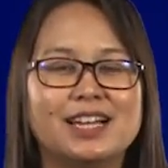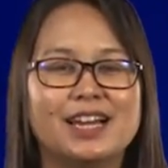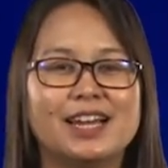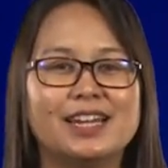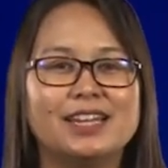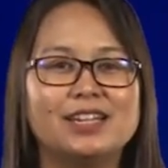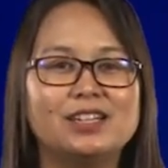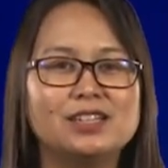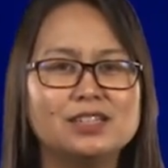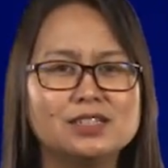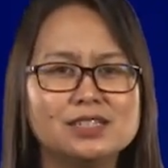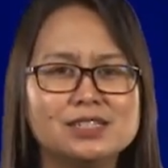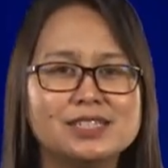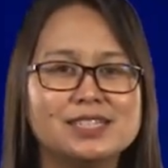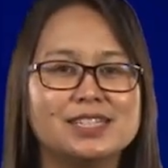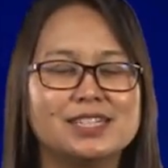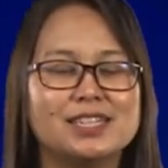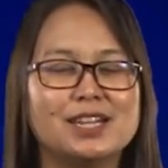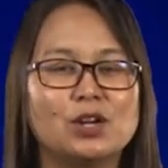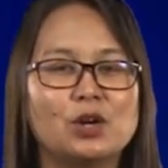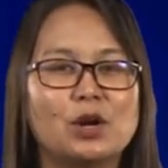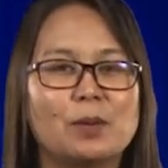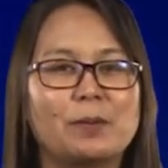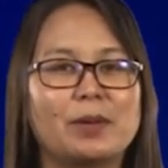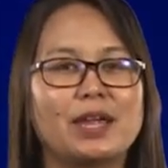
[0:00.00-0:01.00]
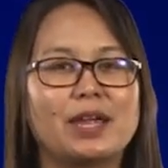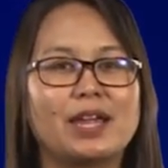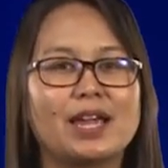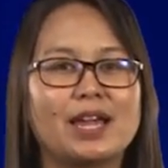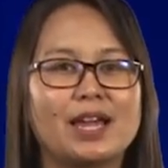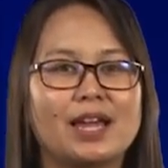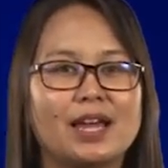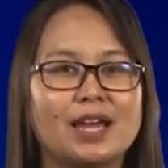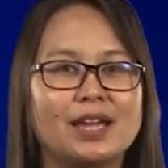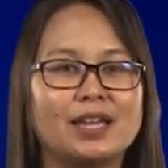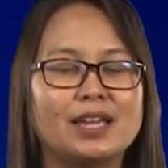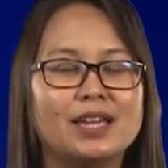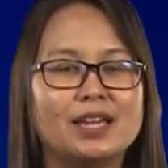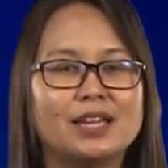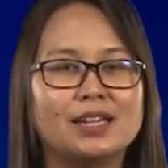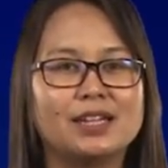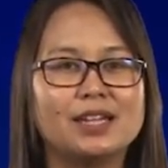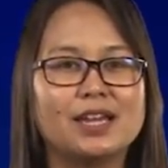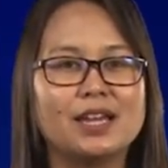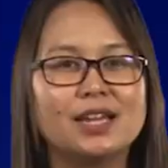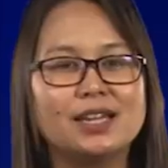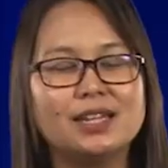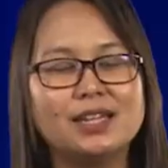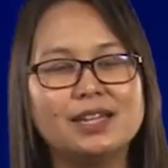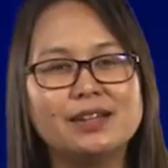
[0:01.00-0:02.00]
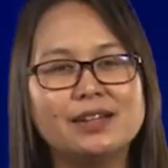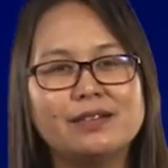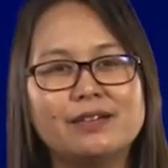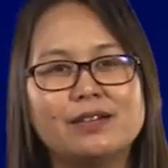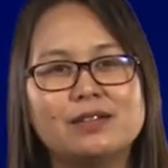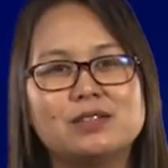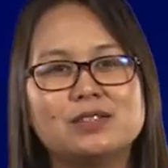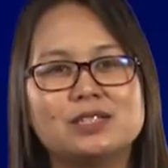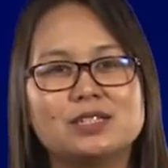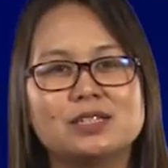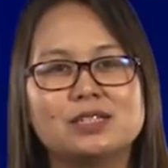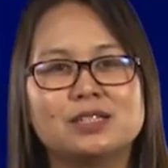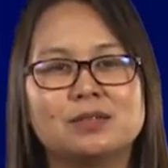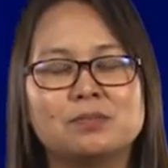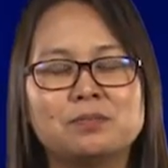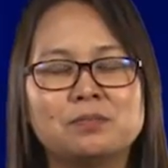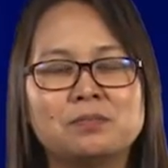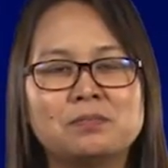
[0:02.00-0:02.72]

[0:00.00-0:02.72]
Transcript: อันนี้ก็คือสิ่งที่เราทำง่ายๆ แทนที่เราจะ